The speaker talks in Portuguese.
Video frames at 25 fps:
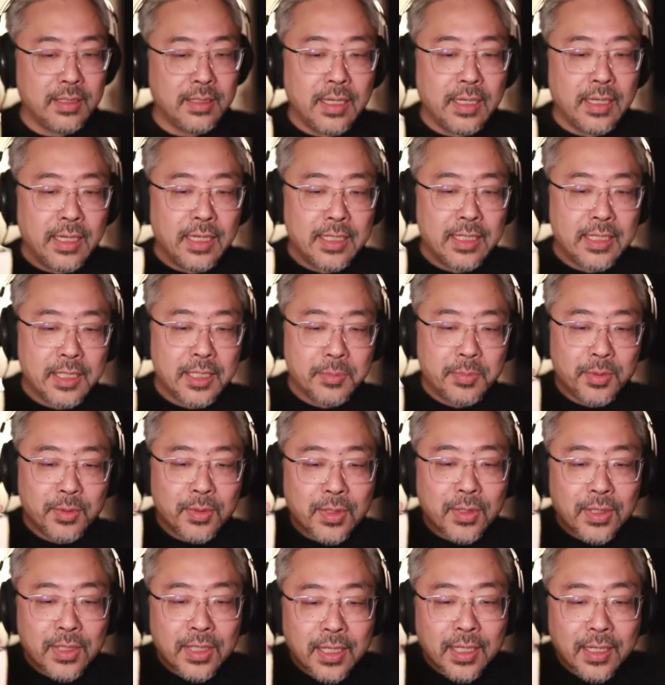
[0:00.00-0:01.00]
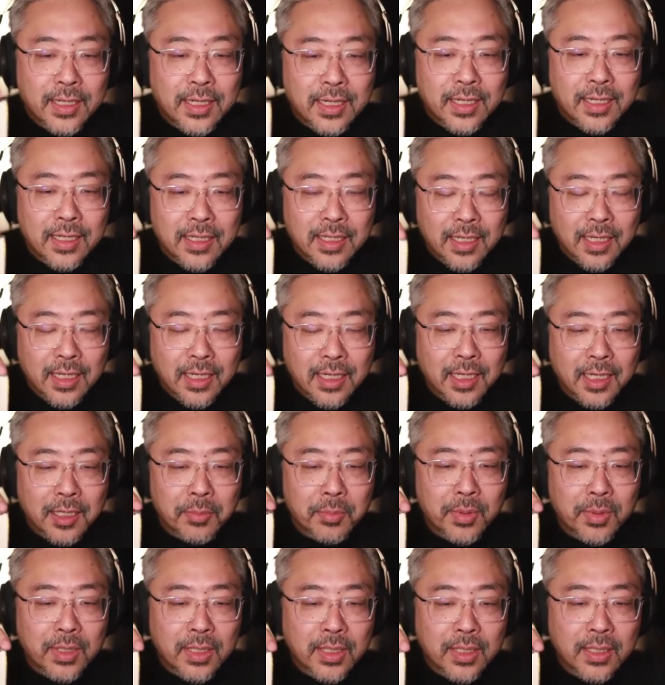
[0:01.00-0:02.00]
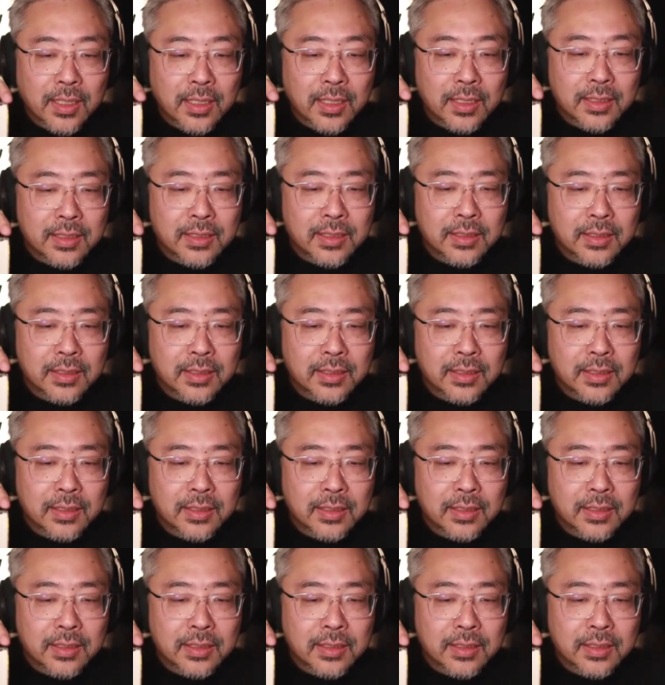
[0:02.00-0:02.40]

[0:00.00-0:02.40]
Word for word: E tipo, e a, e a capa